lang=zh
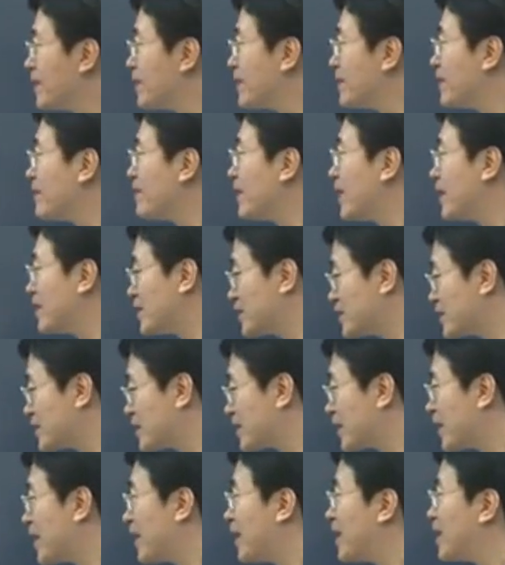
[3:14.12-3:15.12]
那么
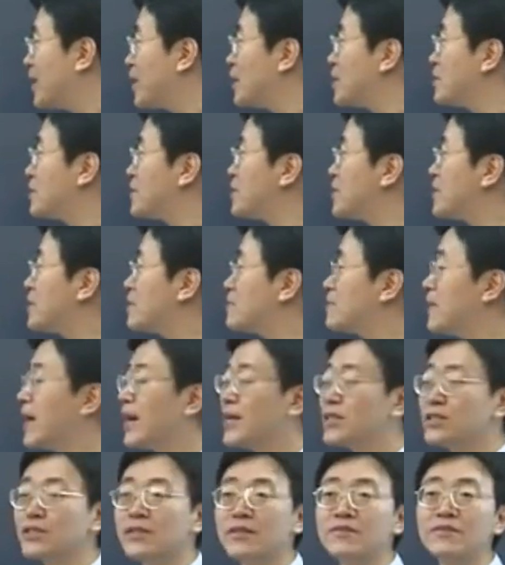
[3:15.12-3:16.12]
这个
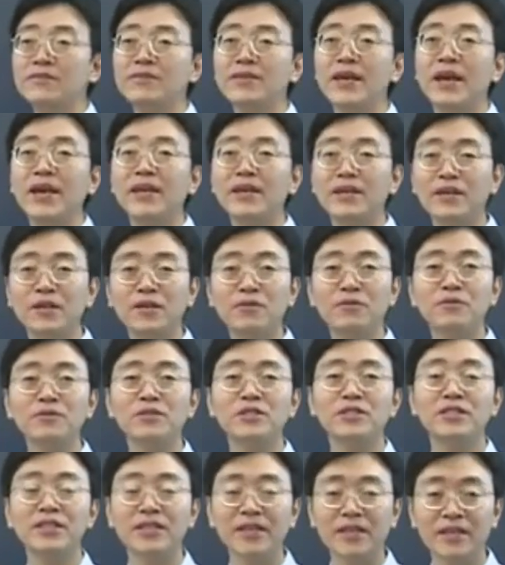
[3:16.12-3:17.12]
dispatch 跟 send 可以同
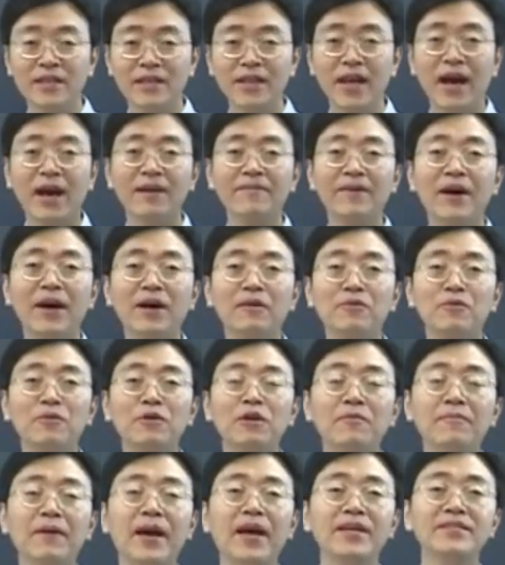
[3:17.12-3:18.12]
时记，打发或
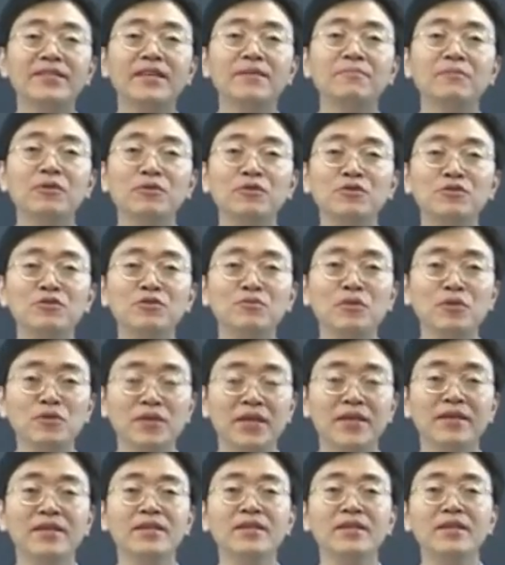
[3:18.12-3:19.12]
者派遣某人去某
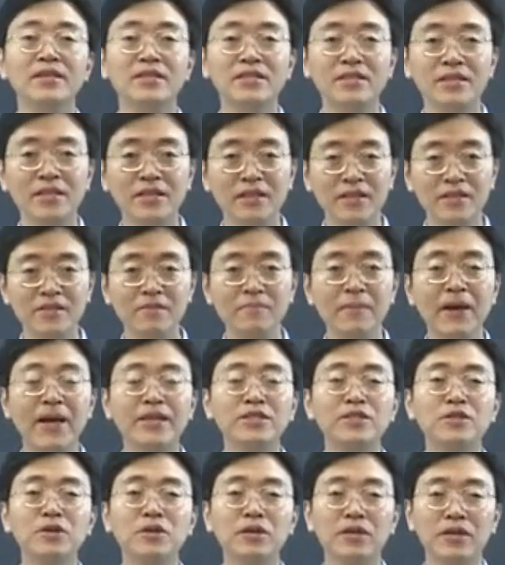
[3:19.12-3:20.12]
地。这个
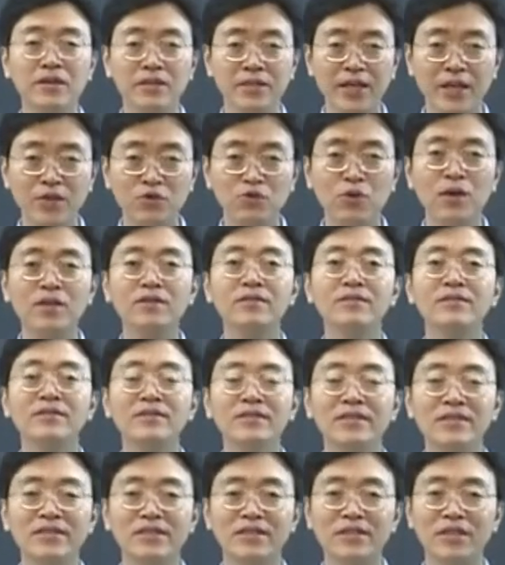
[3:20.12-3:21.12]
dispatch 要更加庄，
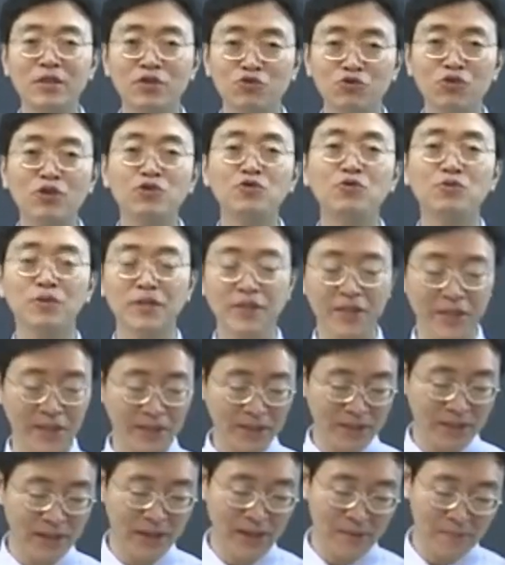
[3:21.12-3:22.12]
呃，更庄重一些。
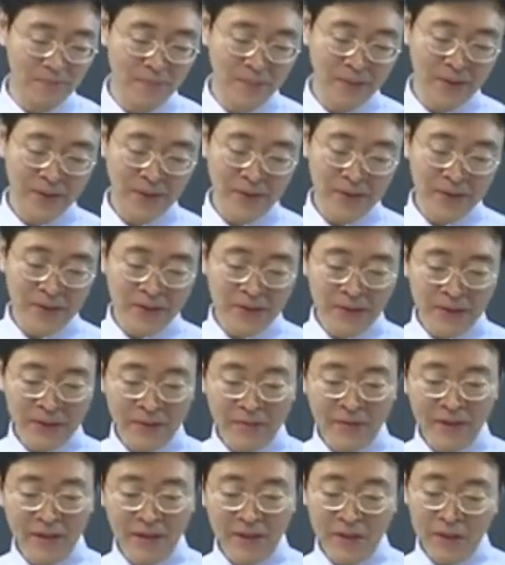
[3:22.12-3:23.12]

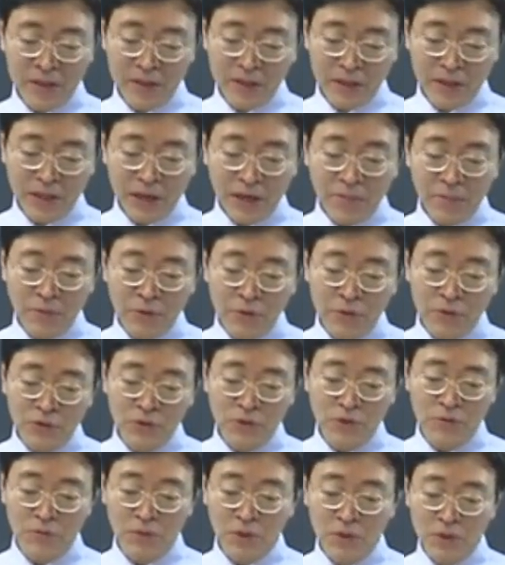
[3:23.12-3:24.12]
那么，让某人
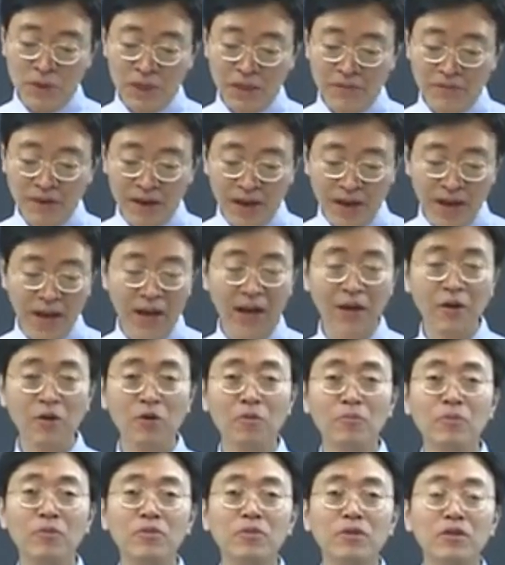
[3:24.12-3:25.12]
去某个地方，还
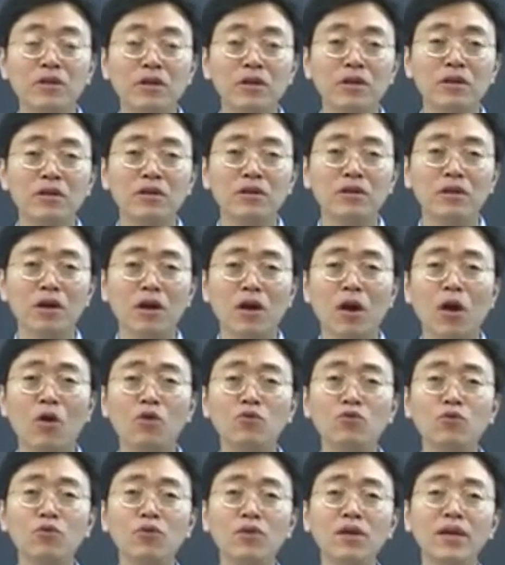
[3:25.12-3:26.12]
有呃，
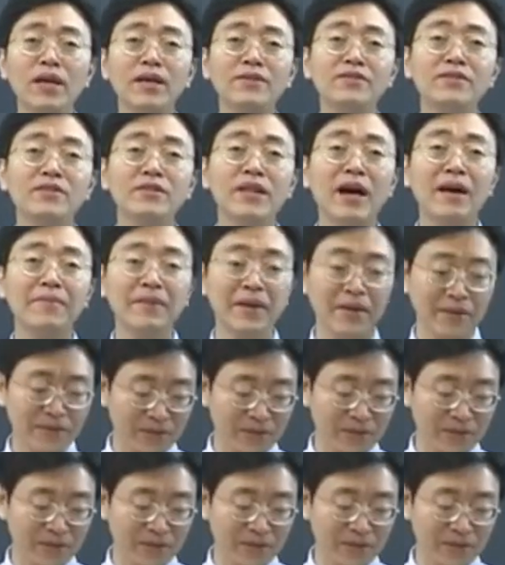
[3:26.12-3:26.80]
好多类似搭配，